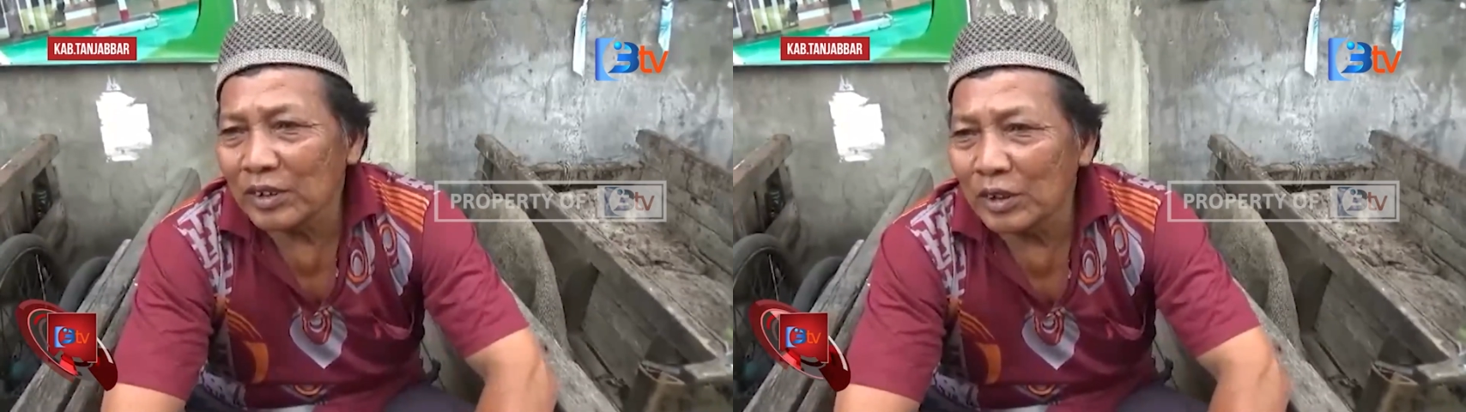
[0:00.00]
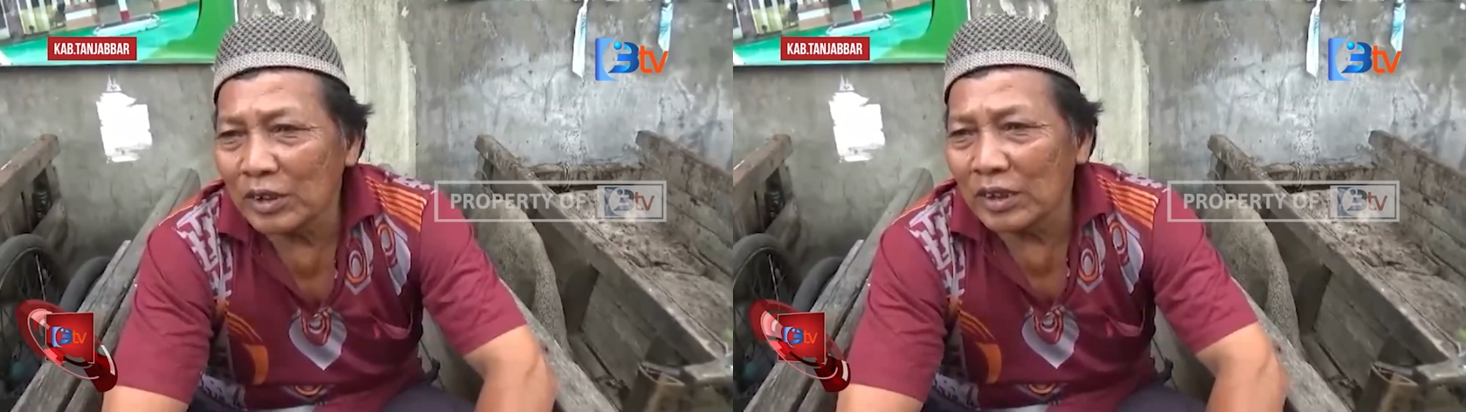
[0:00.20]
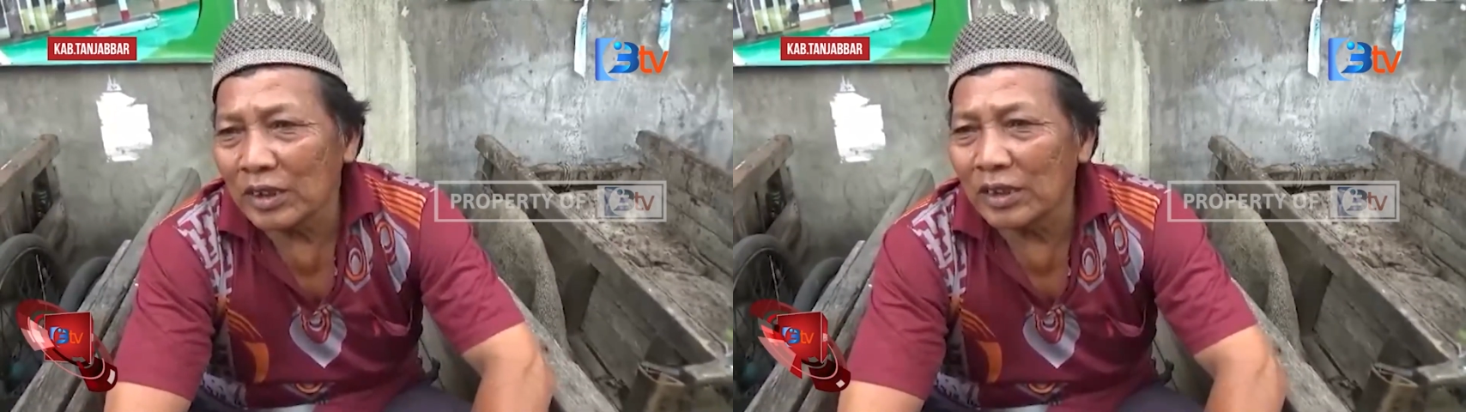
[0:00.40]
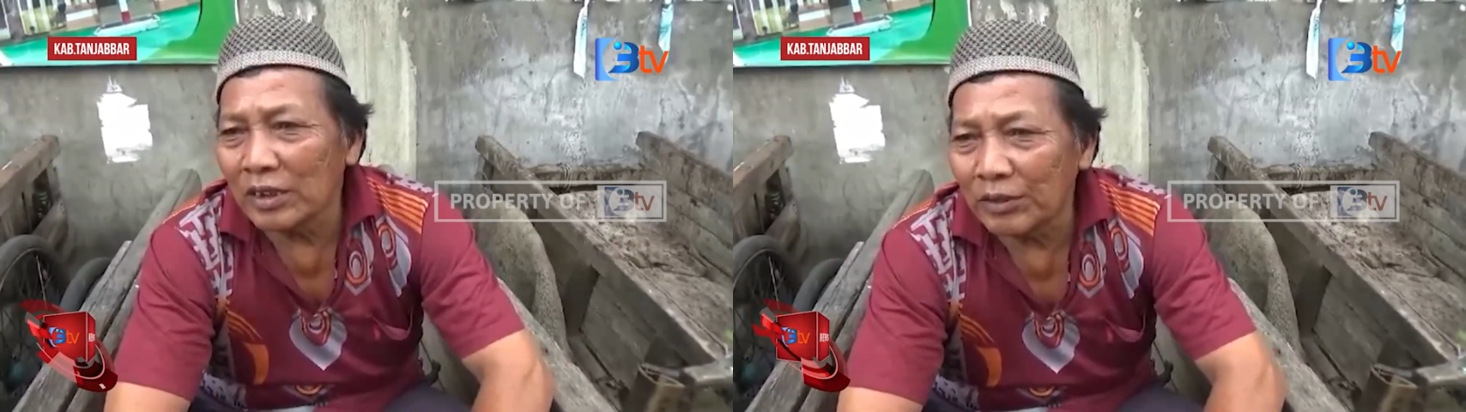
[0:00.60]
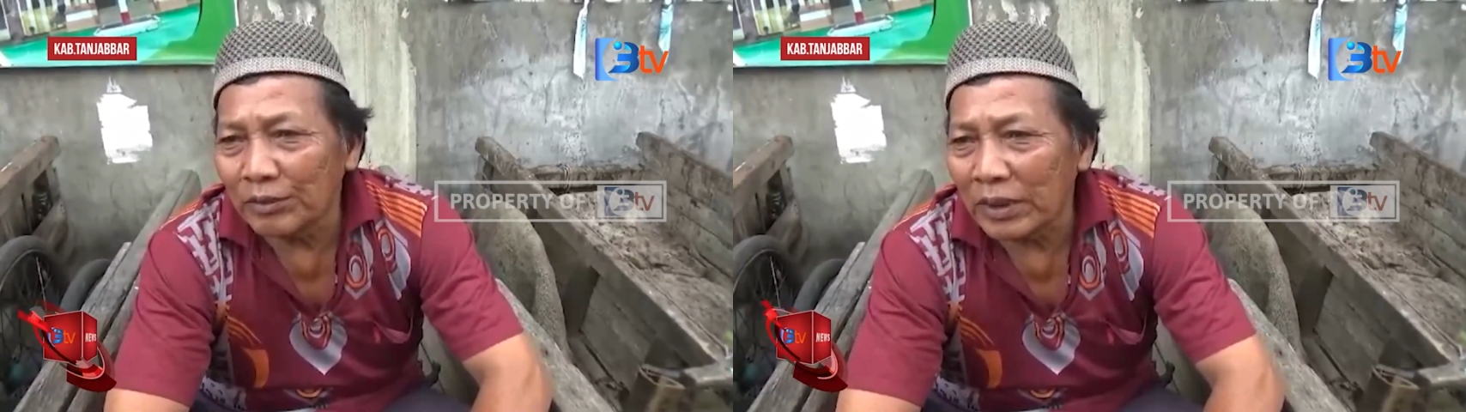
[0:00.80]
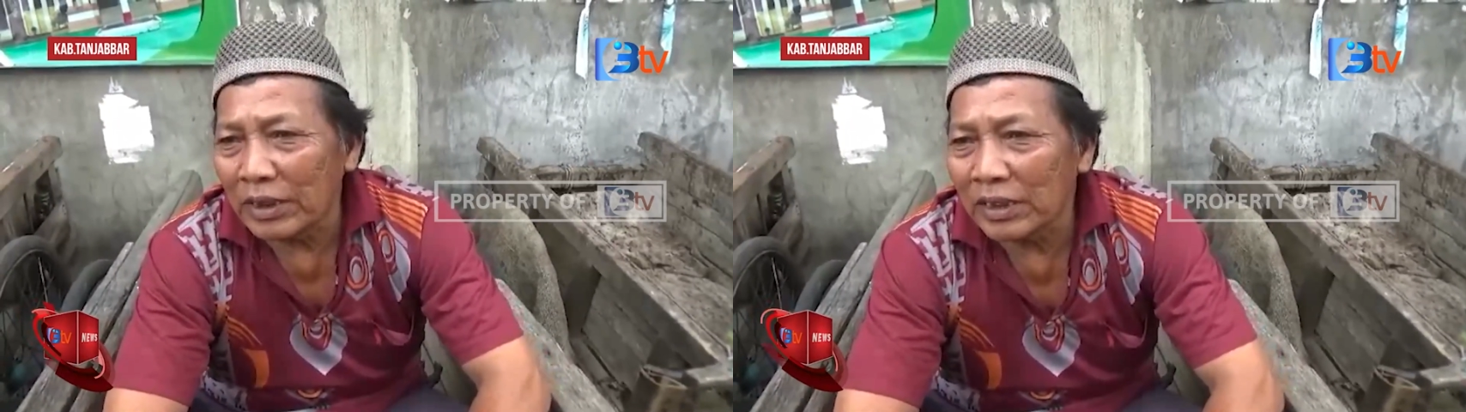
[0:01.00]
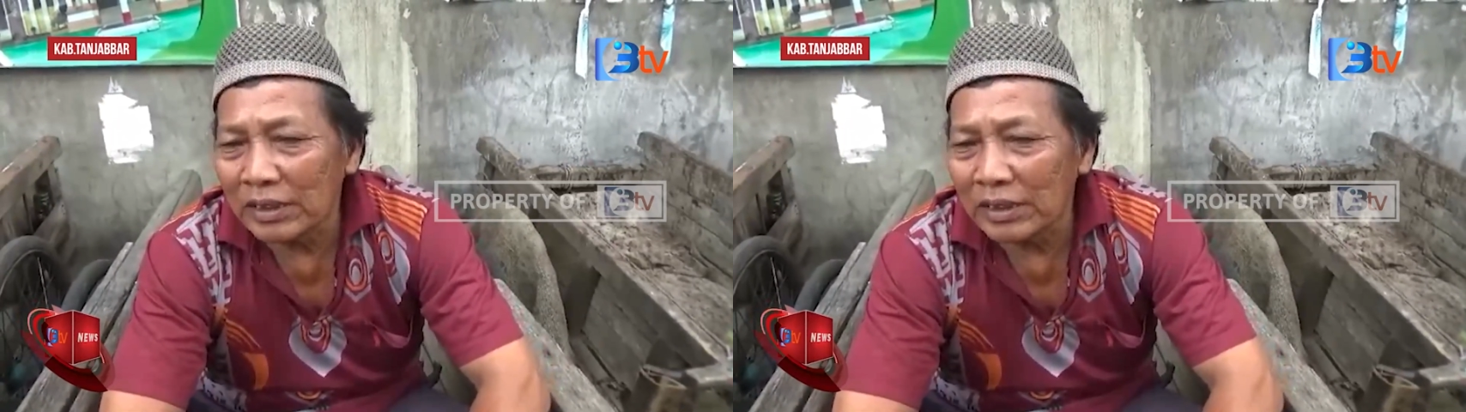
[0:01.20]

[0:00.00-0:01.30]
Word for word: apa ya